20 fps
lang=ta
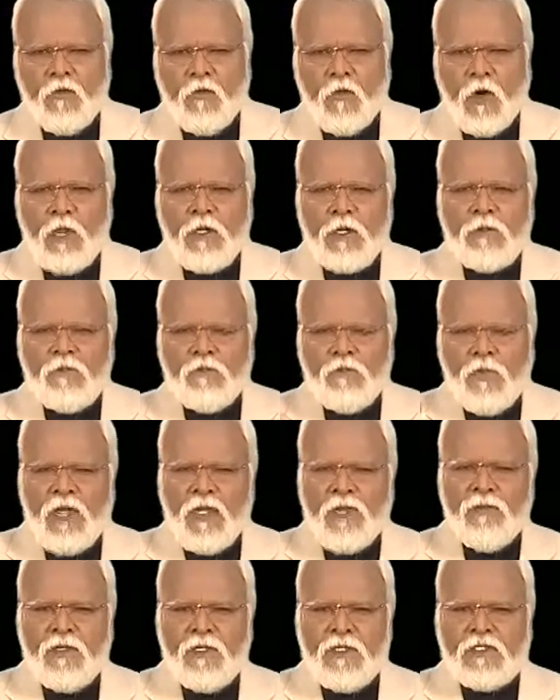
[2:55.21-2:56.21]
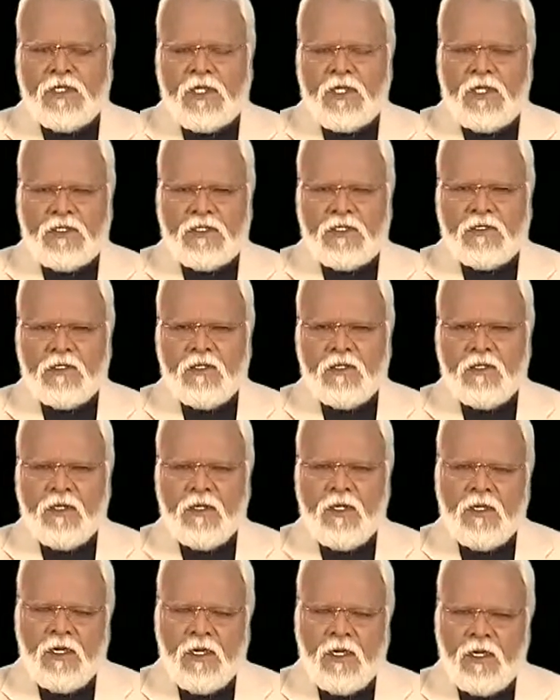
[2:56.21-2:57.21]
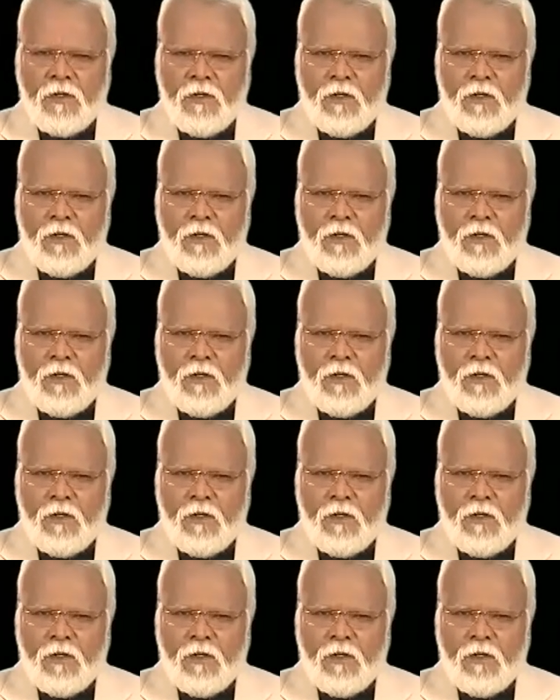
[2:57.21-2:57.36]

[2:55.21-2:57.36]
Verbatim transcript: வாட் பைபிள் சேஸ் என்ற